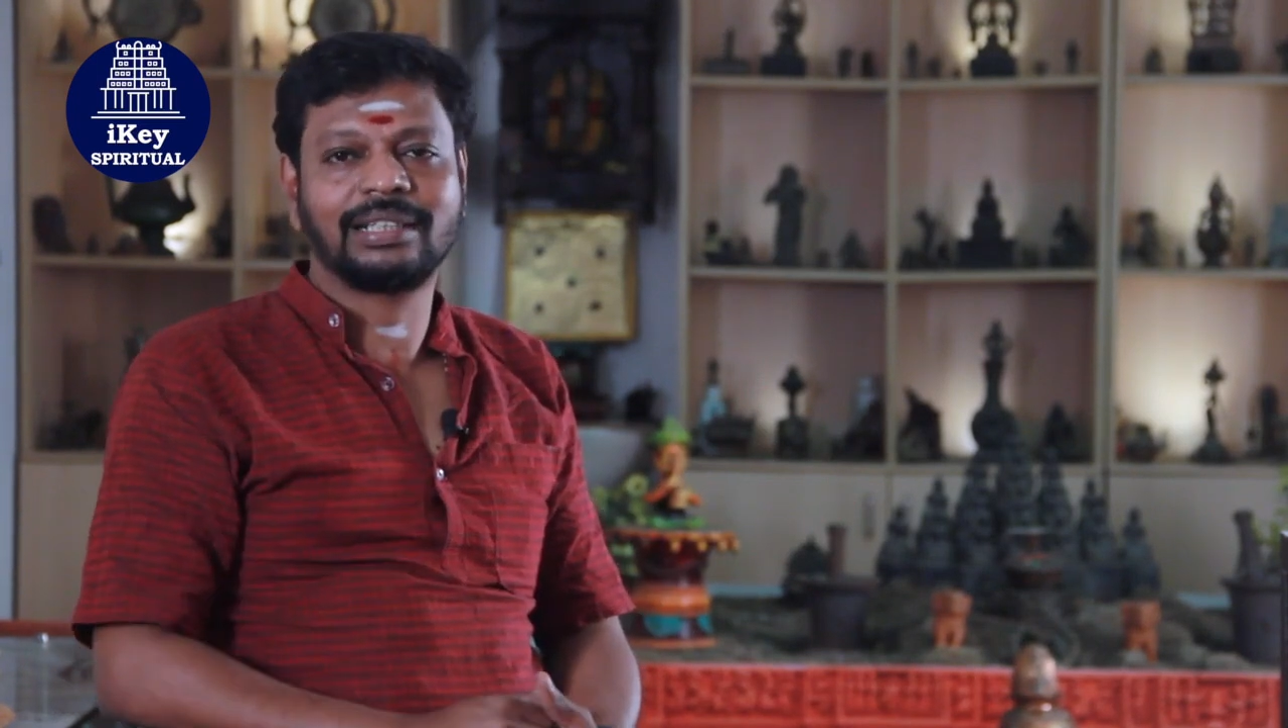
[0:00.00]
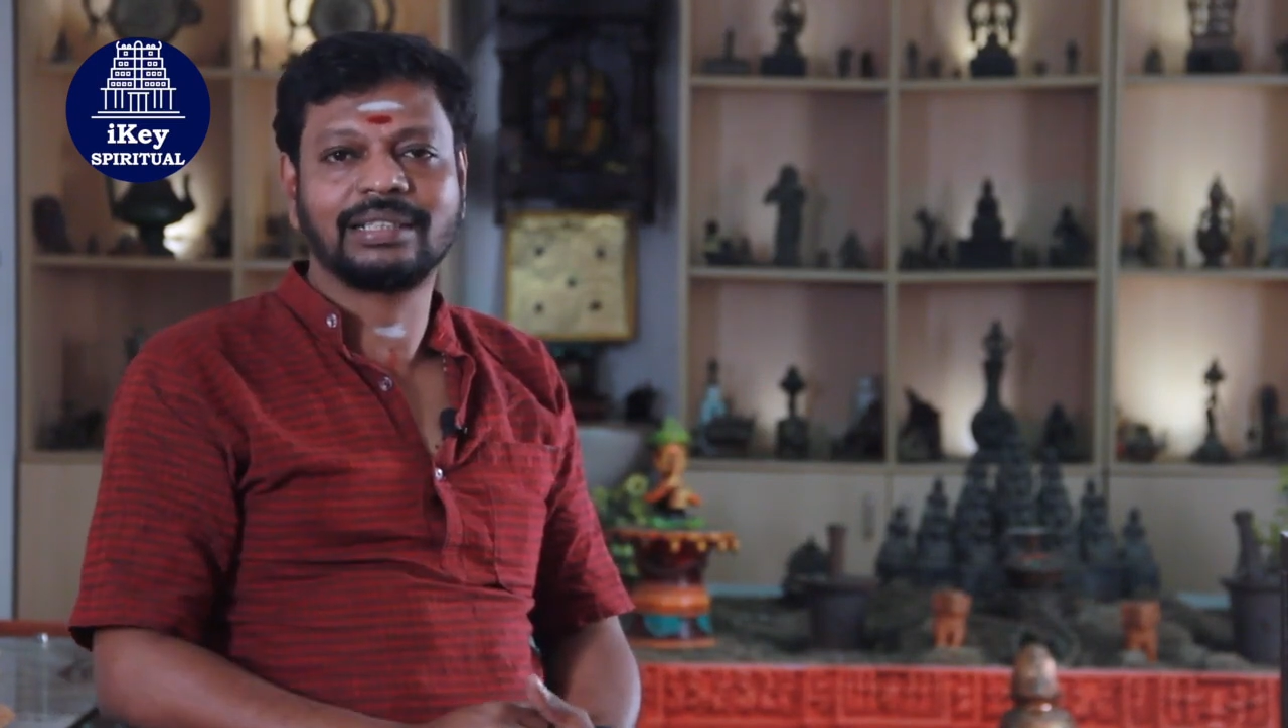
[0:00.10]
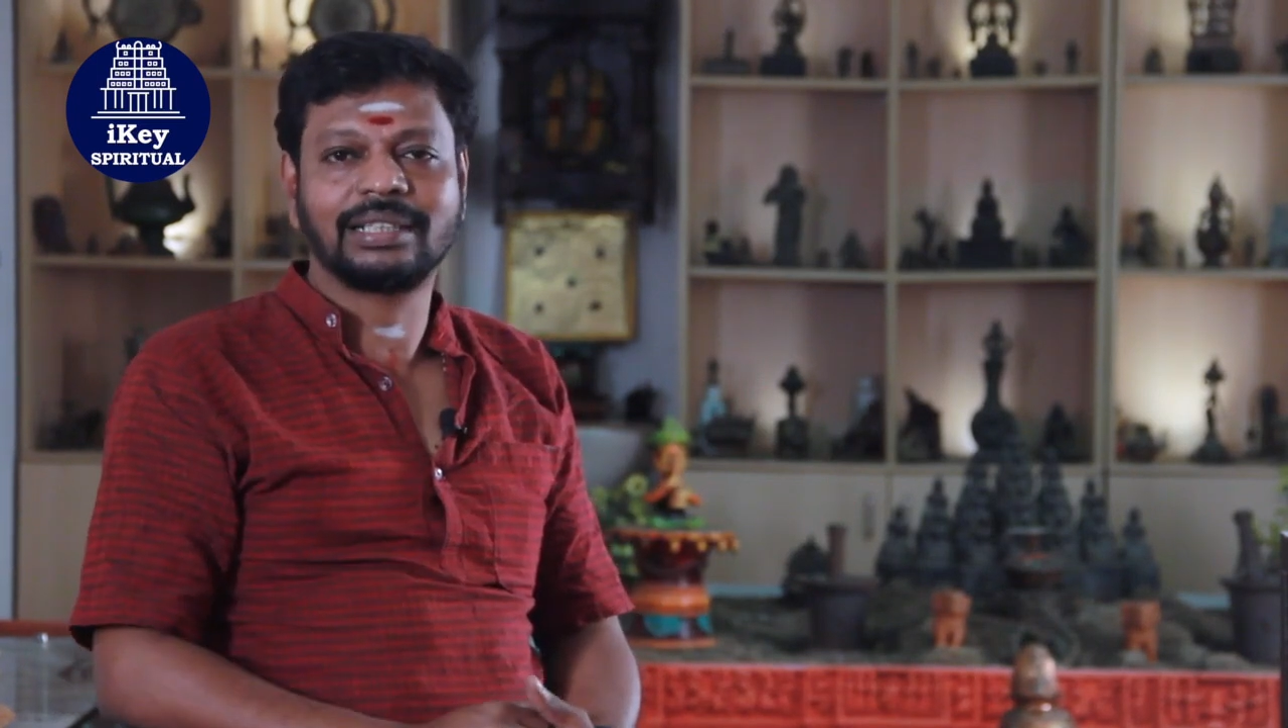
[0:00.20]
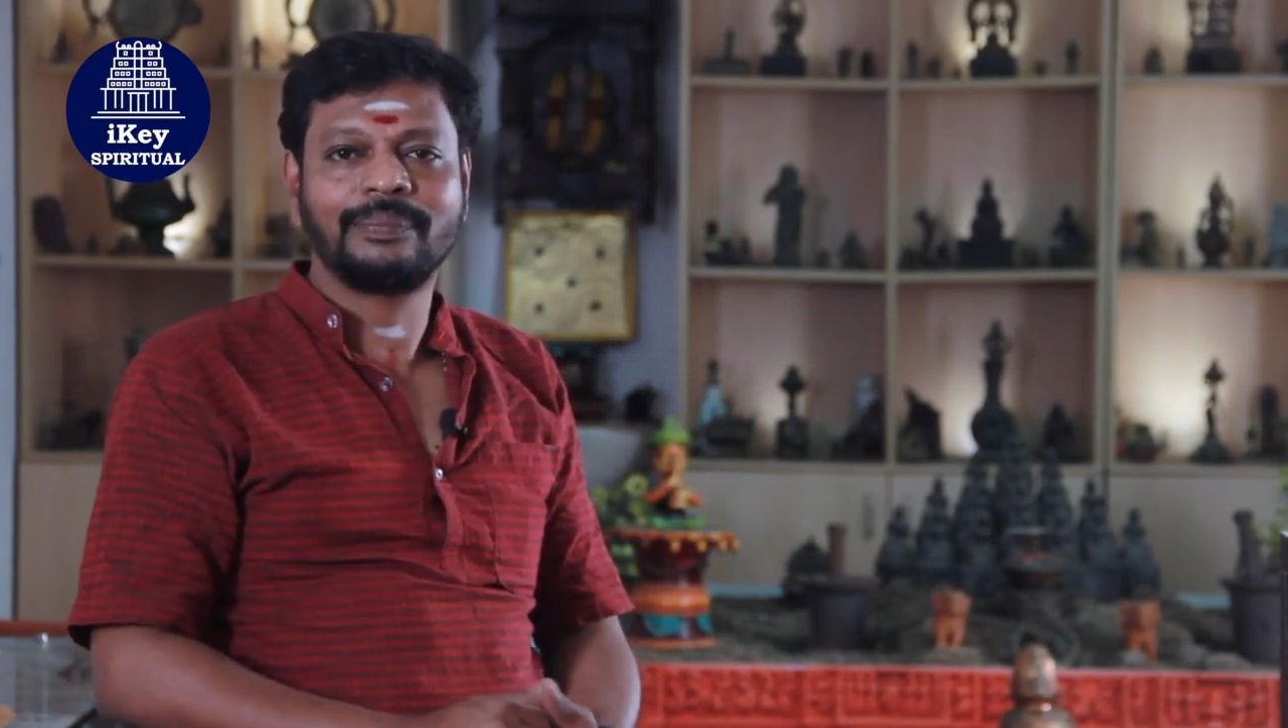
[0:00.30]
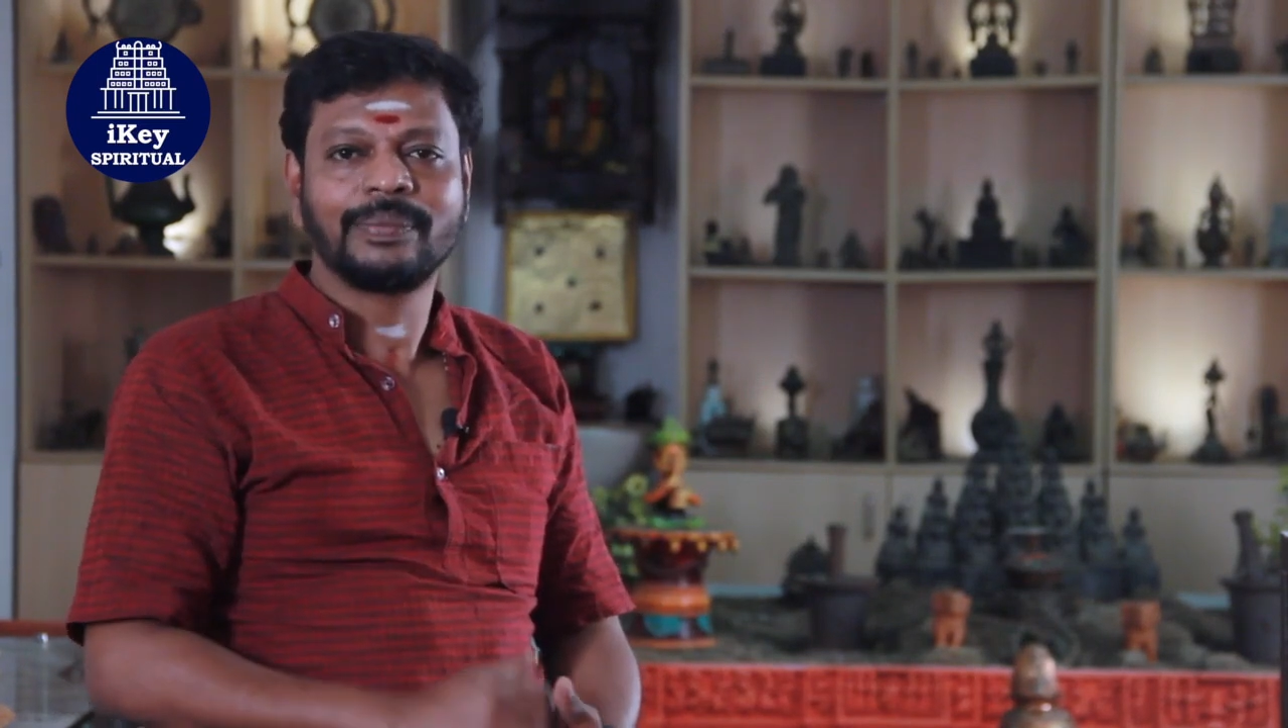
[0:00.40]

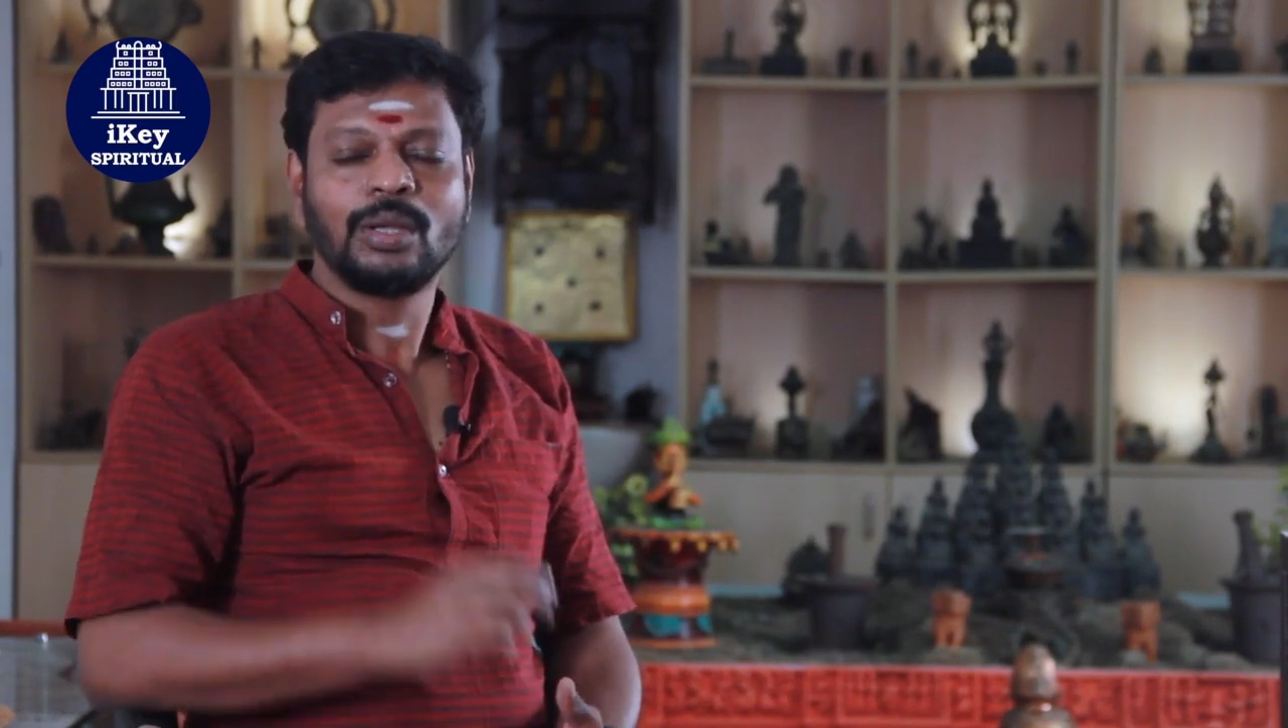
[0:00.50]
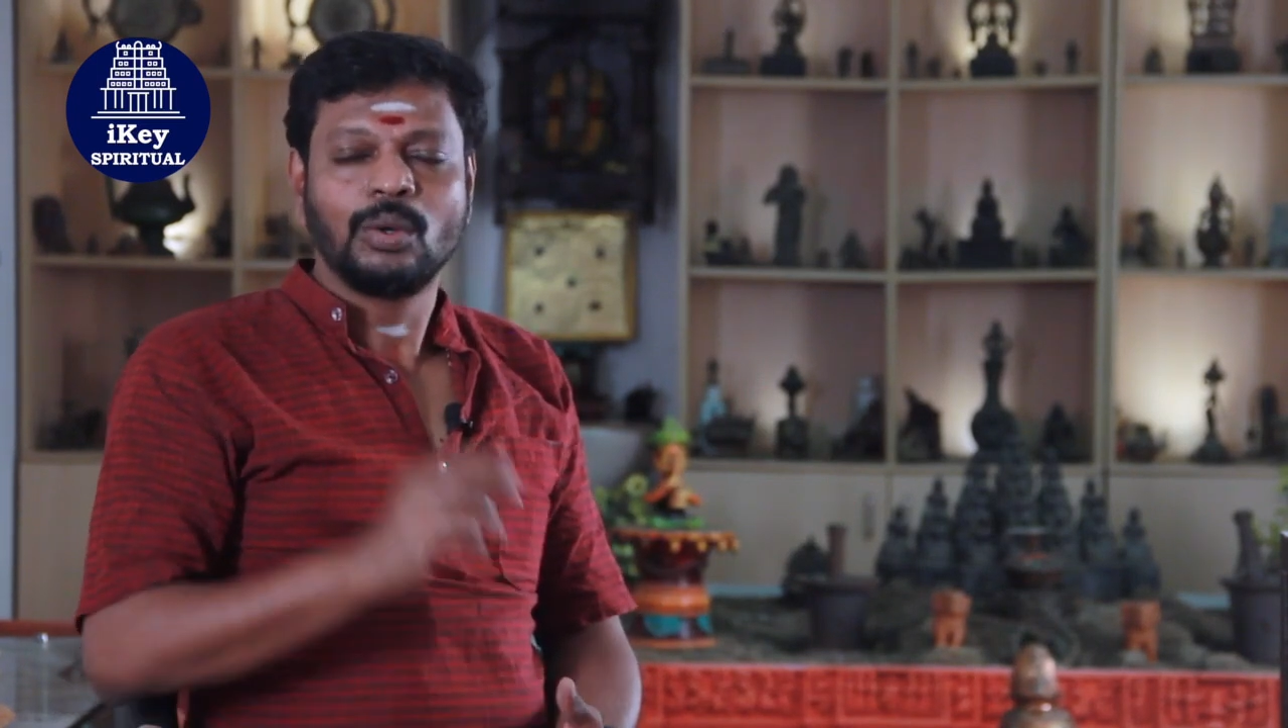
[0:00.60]
அதனால தான்